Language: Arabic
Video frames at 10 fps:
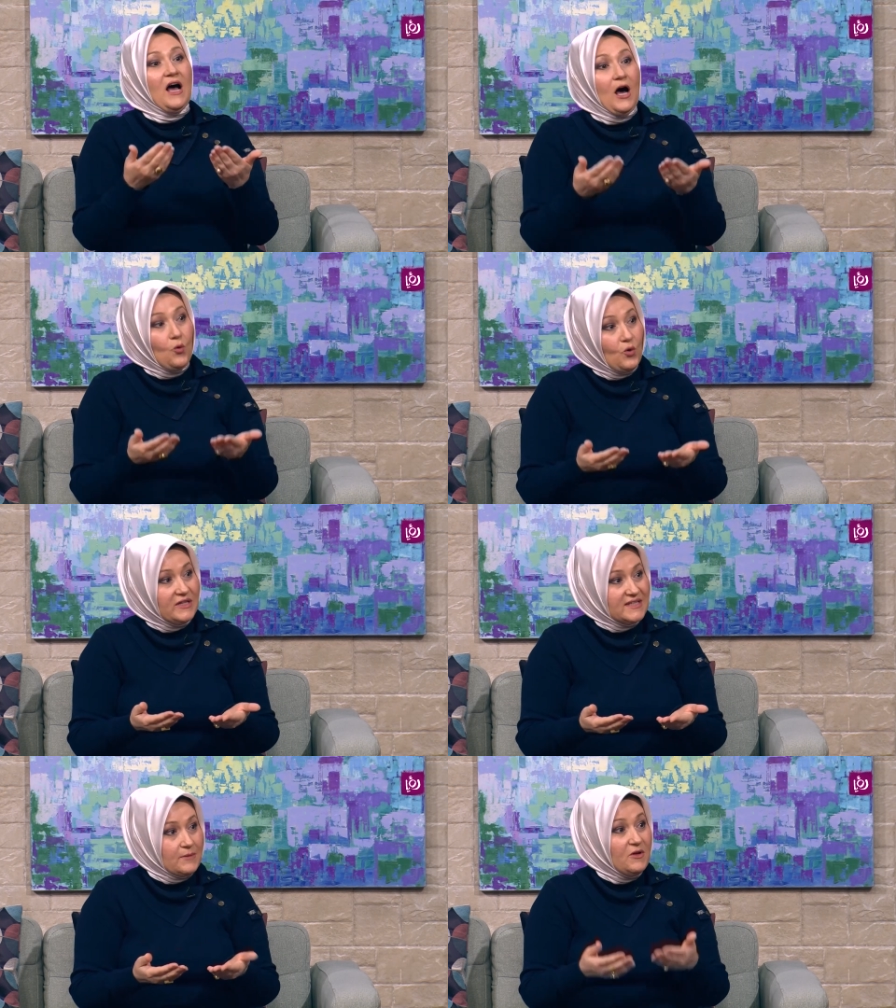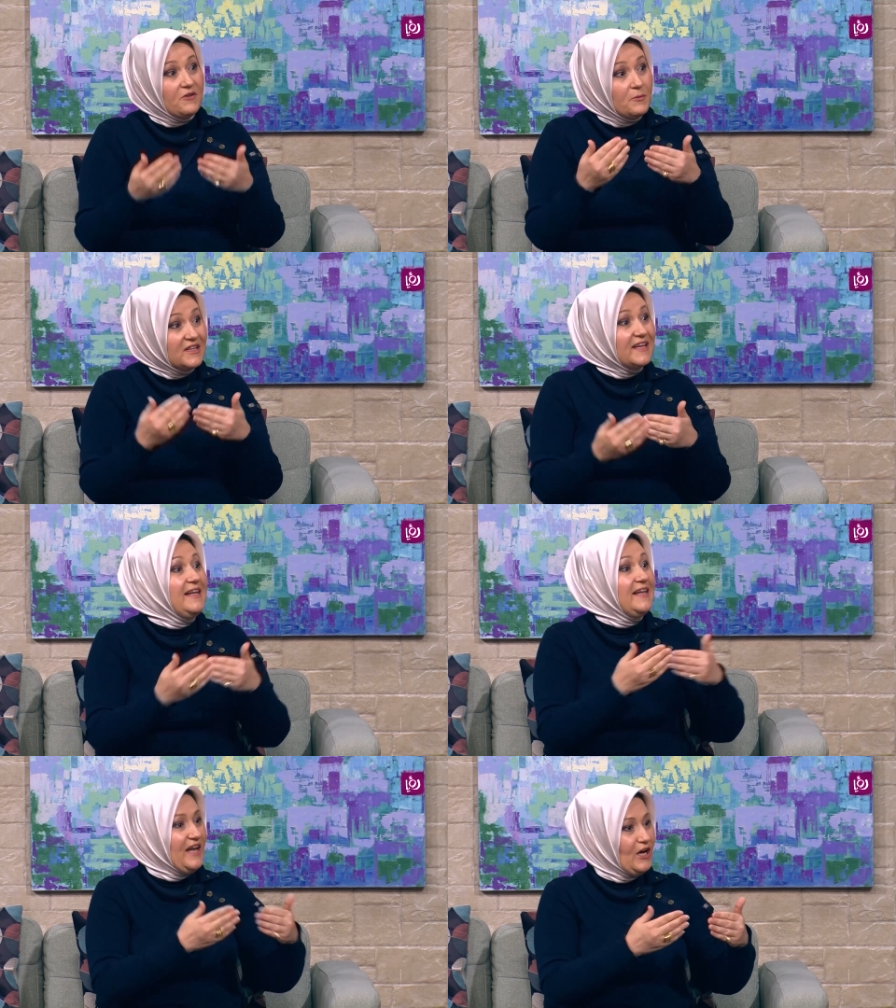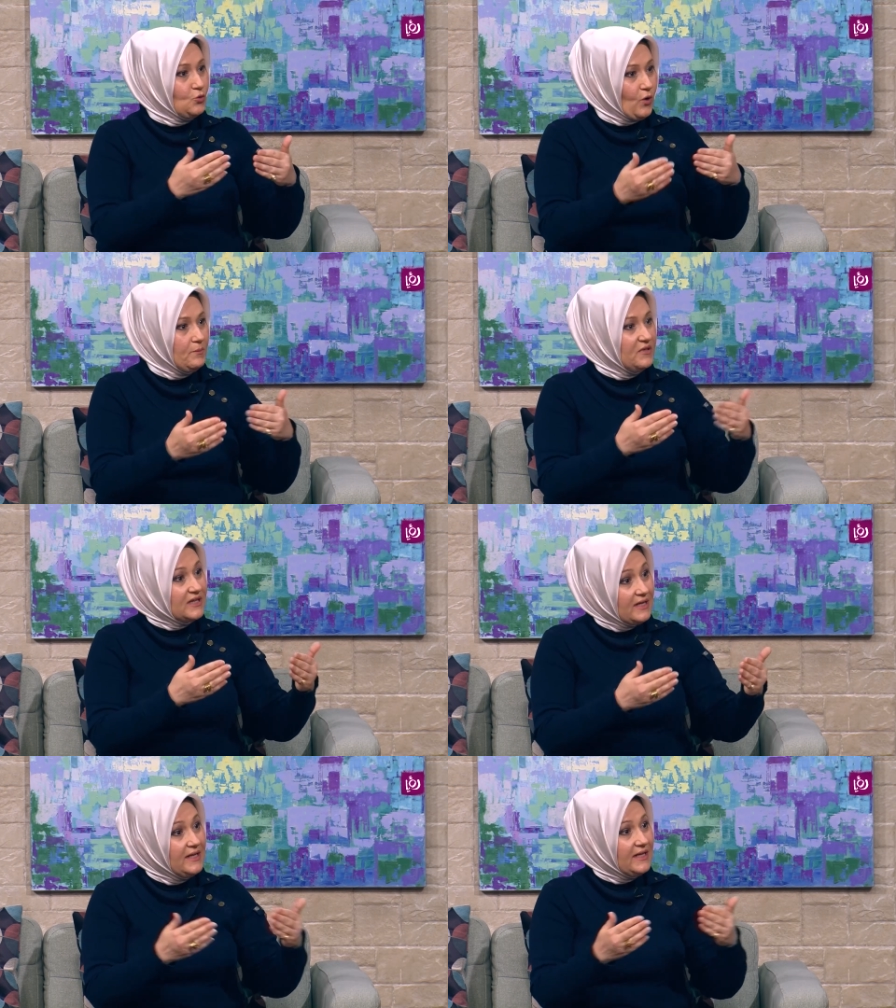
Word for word: او التزامات فبتقل العدوى بتقل نعم.